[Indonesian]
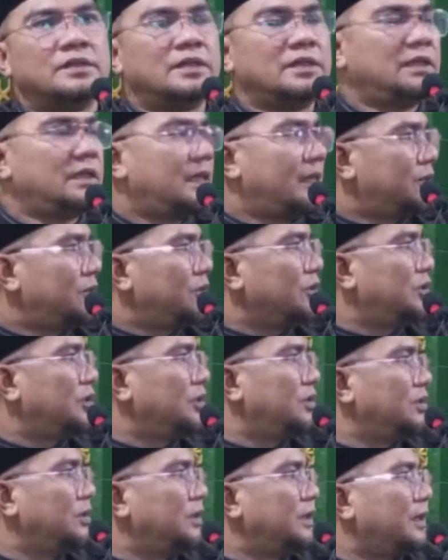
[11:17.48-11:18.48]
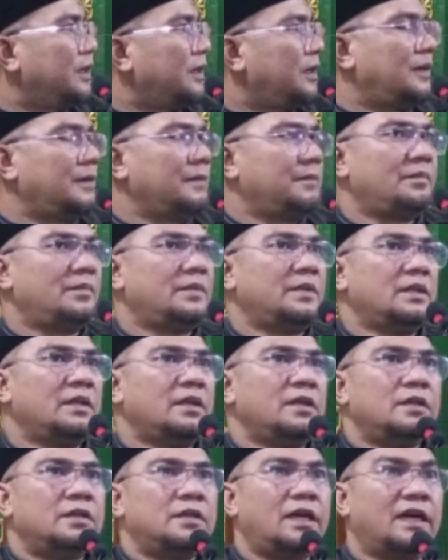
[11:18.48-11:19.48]
Jadi kasus itu jarang.
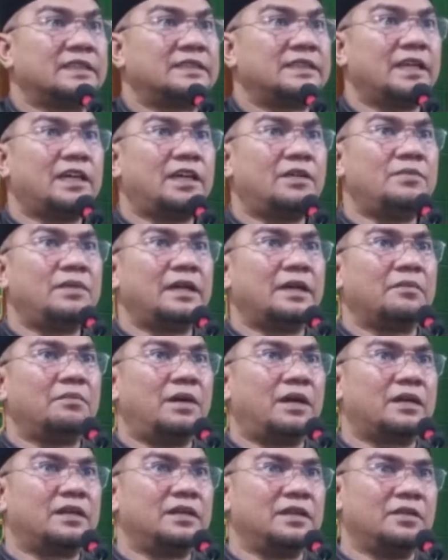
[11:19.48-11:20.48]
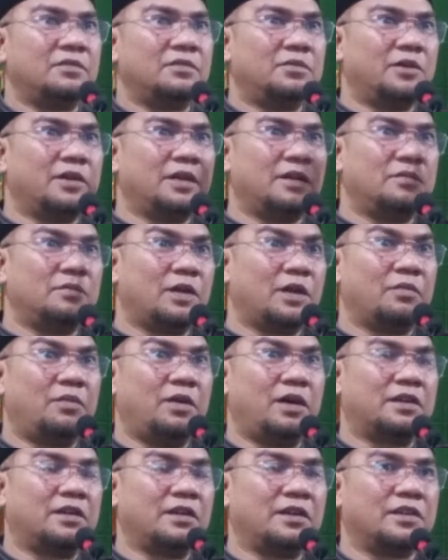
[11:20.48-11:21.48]
Nah saya kan melebar nih ya bu ya,
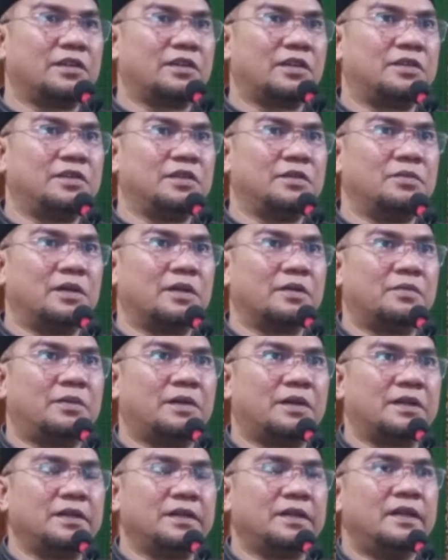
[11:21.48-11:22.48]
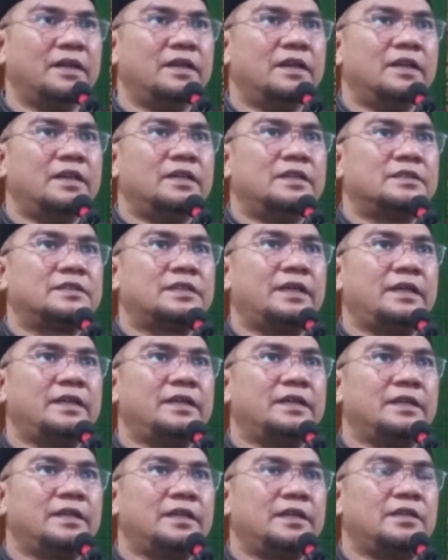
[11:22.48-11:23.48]
melebar dari tadi melebar nih. Saya
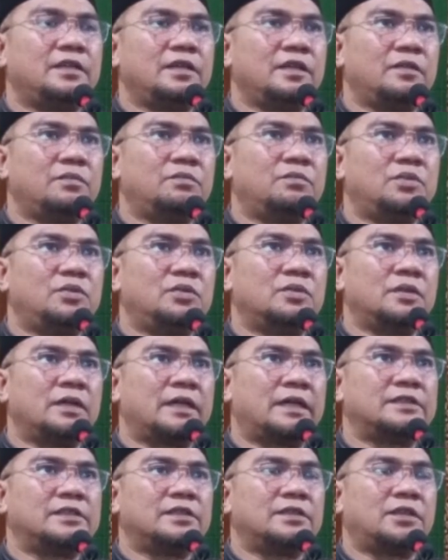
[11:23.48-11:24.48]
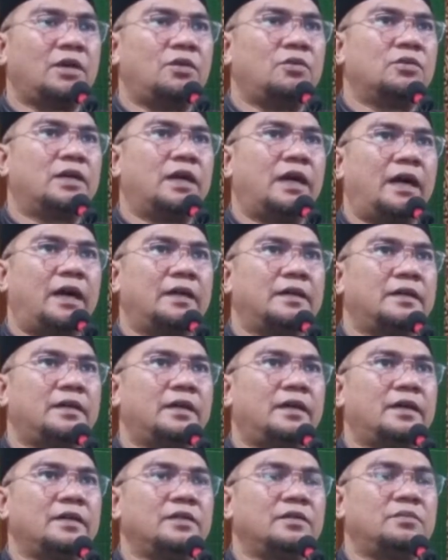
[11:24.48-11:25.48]
ingin ibu kasih tahu ke
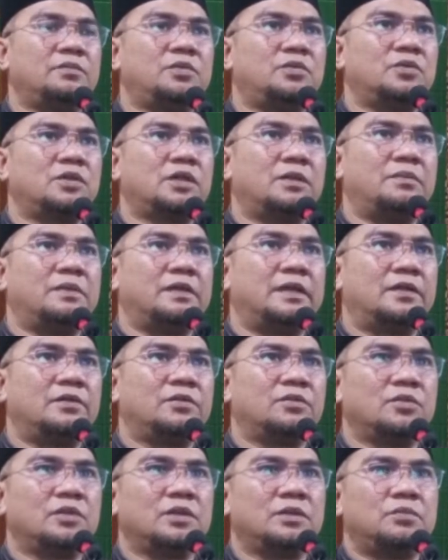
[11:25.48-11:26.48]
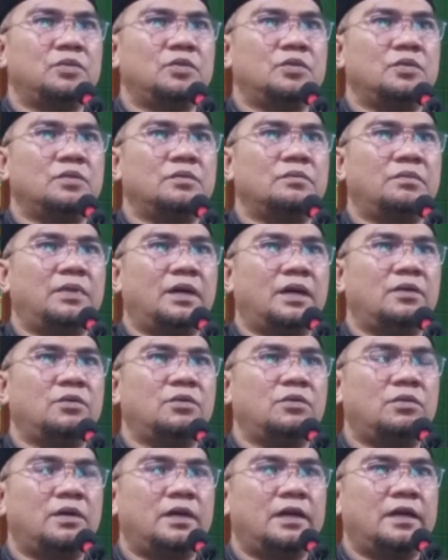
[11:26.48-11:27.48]
anak ibu, ke menantu ibu
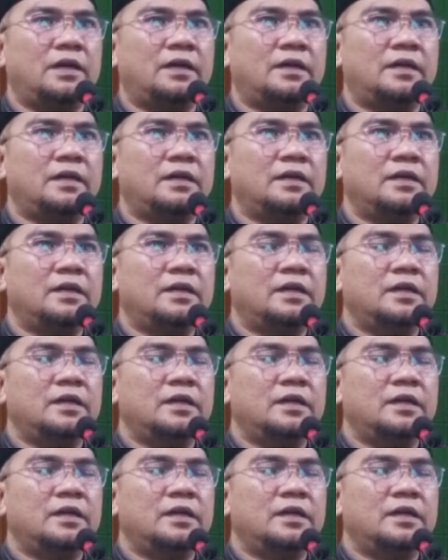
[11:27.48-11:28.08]
bahwa